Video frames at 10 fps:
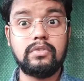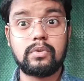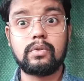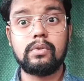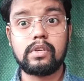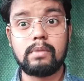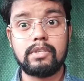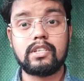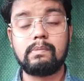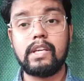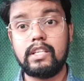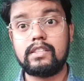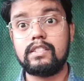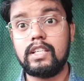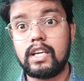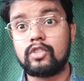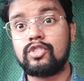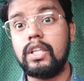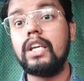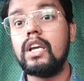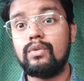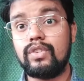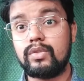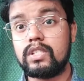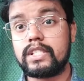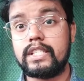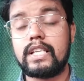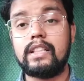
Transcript: तीन सौ करोड़ के बजट में इतनी अच्छी विजुअल्स के